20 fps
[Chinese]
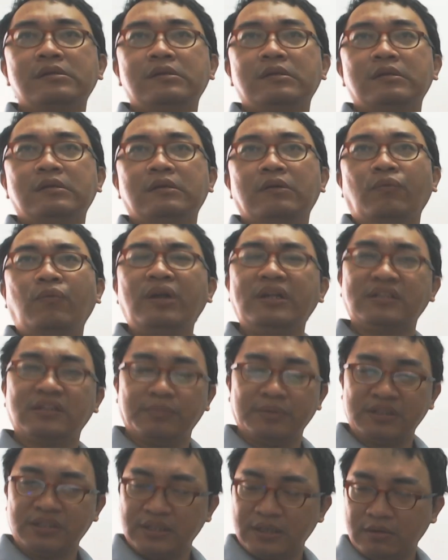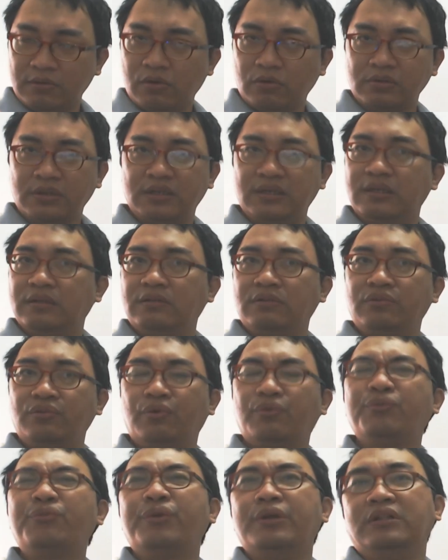为什么成功的人
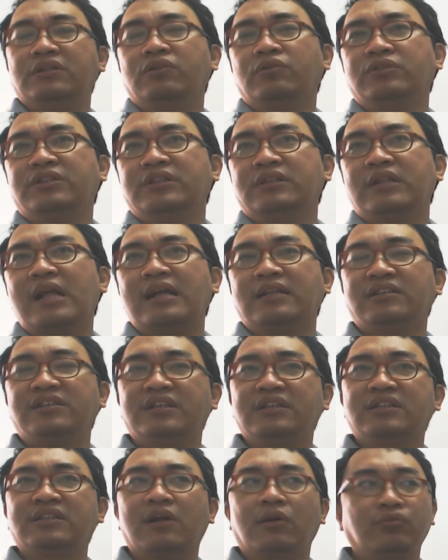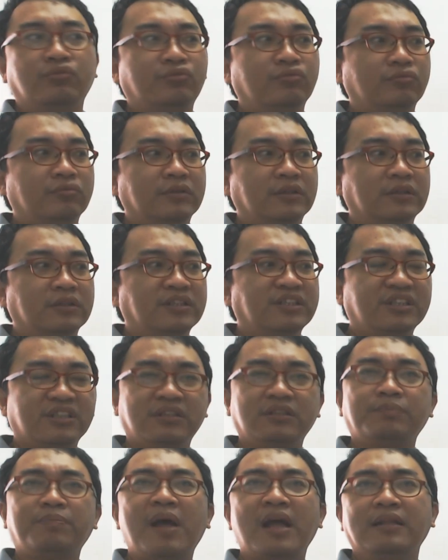永远都是那些少数人？
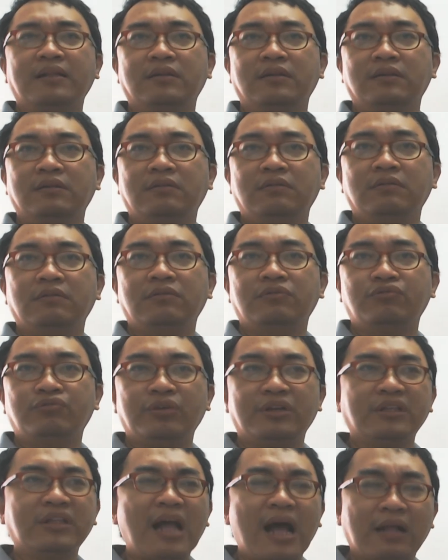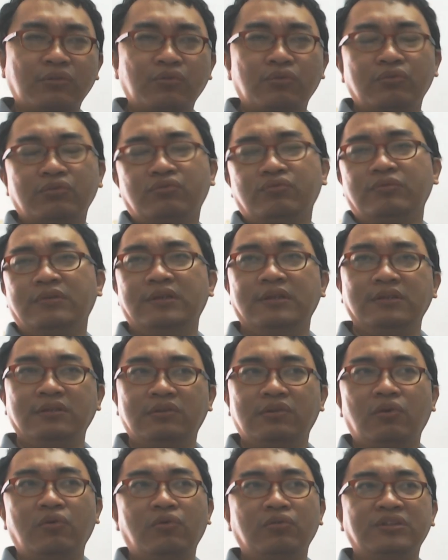失败的人，绝大多数人
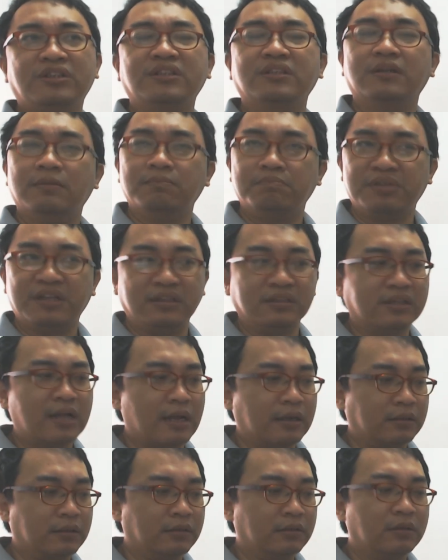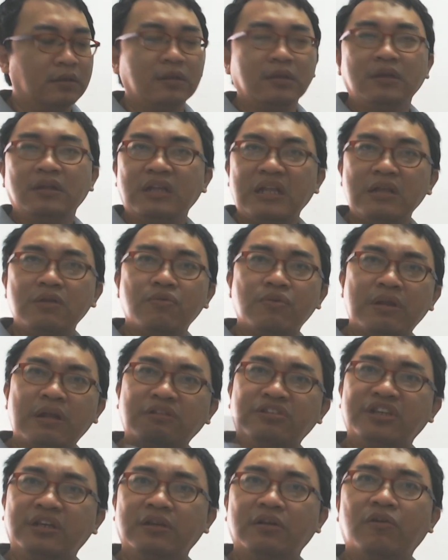都是很平常的。因为要
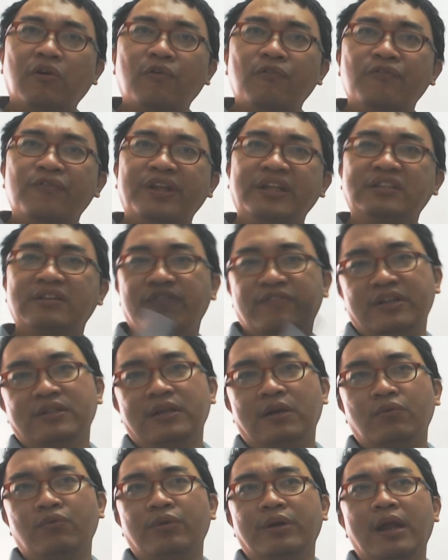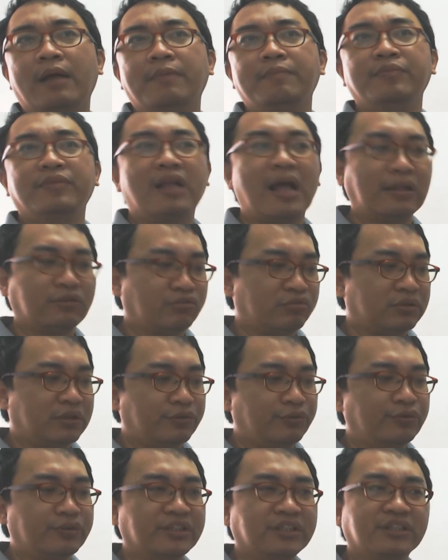成功非常非常困难，他除了
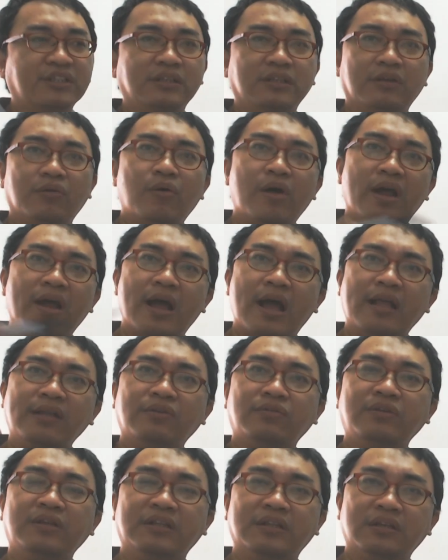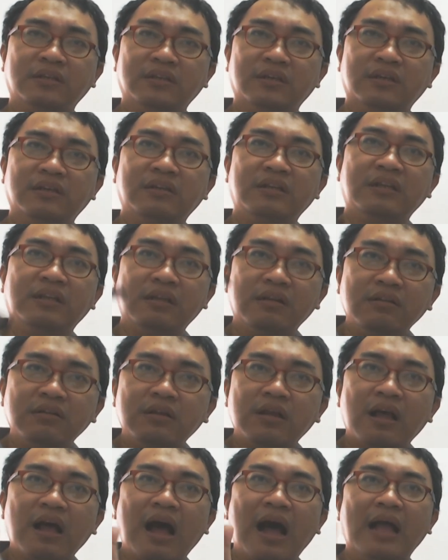运势以外，还有你的能力，
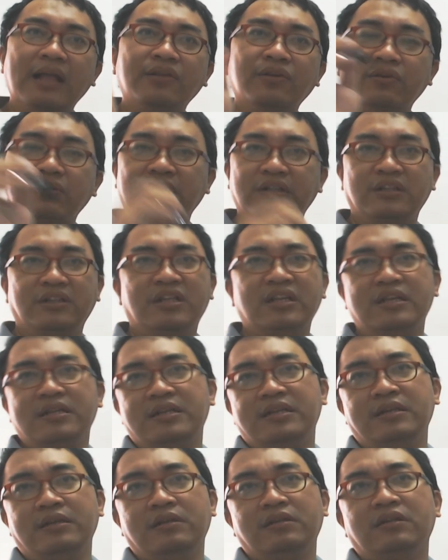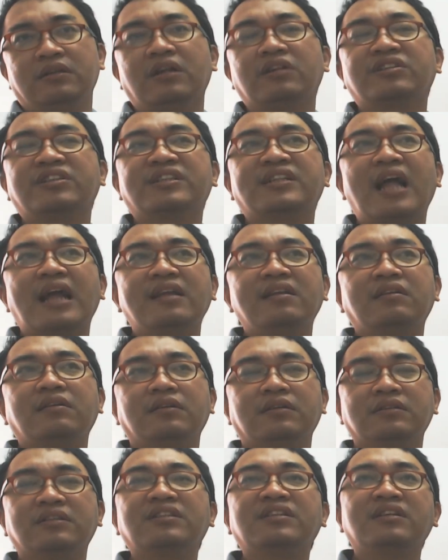还有你的地利，要三个
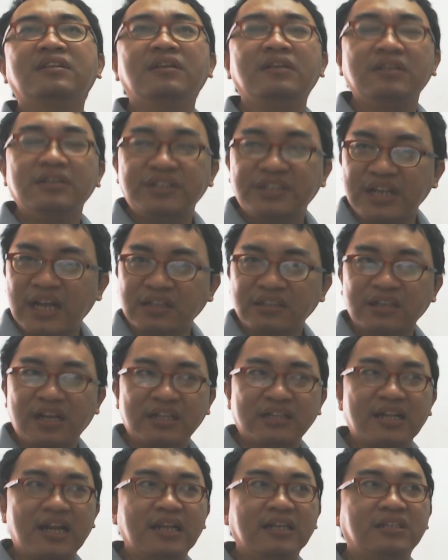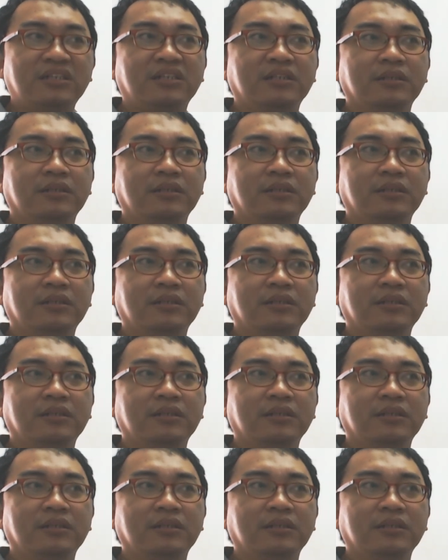相加在一起，